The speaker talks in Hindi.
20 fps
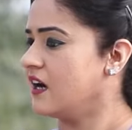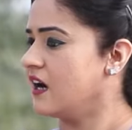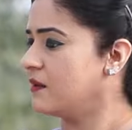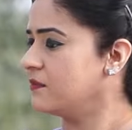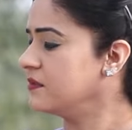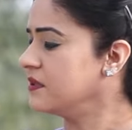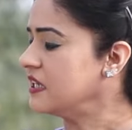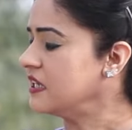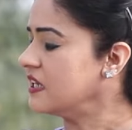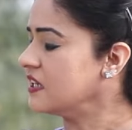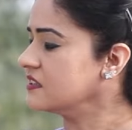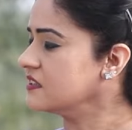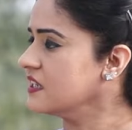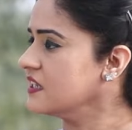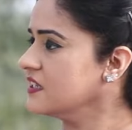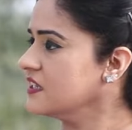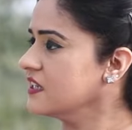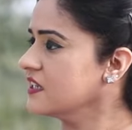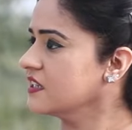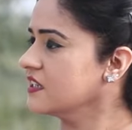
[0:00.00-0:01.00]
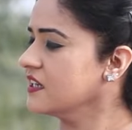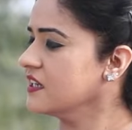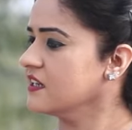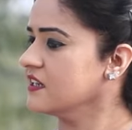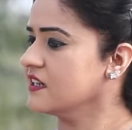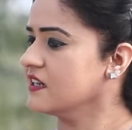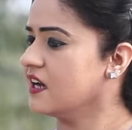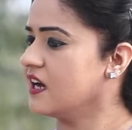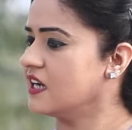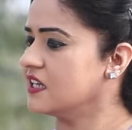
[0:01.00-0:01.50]
अब नहीं लगता ये कि
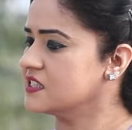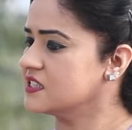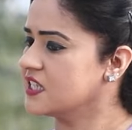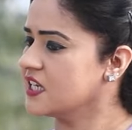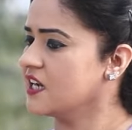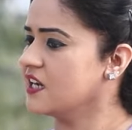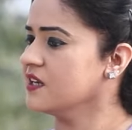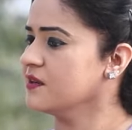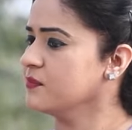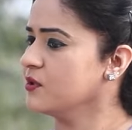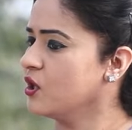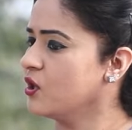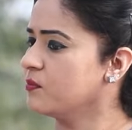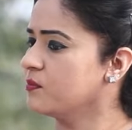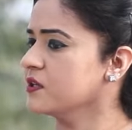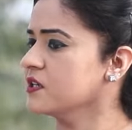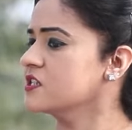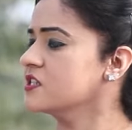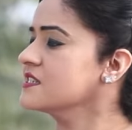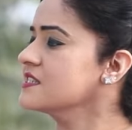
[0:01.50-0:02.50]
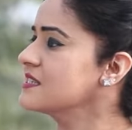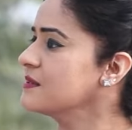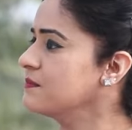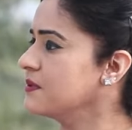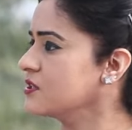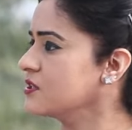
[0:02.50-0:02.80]
अच्छा है मैं ऑपरेशन से